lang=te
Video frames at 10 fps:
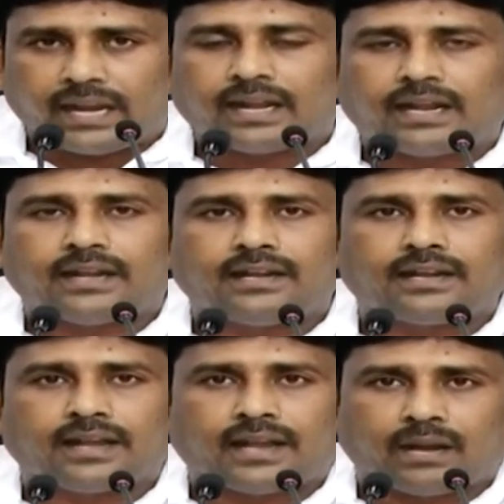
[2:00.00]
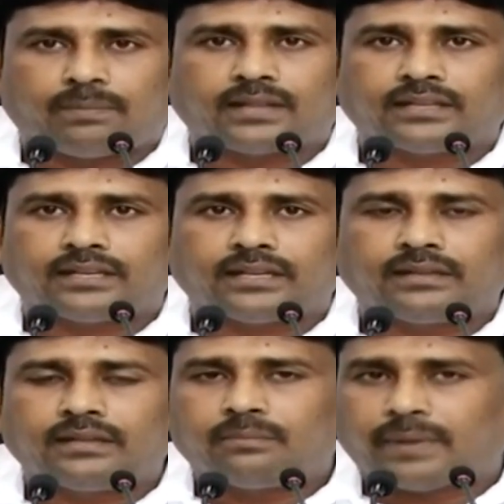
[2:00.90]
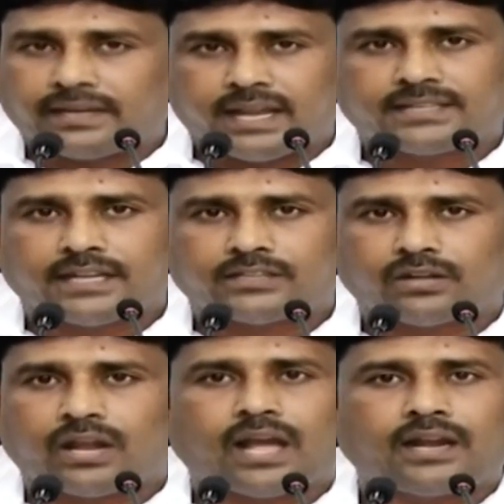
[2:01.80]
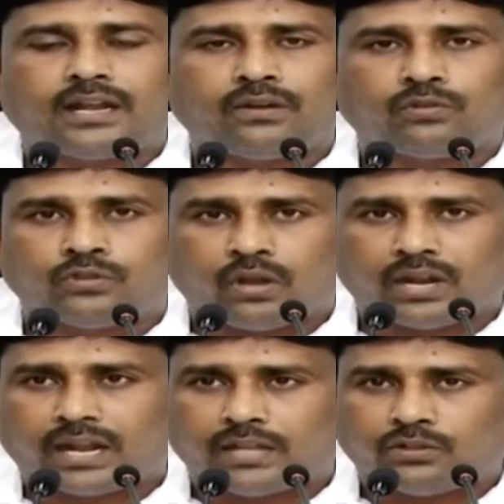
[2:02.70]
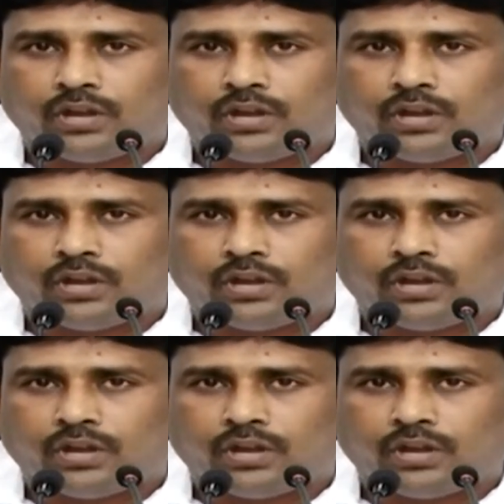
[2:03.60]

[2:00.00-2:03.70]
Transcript: కళ్ళకు కట్టినట్టుగా కనపడుతుంది ప్రజాక్షేత్రంలో ఆల్రెడీ నువ్వు దొంగగా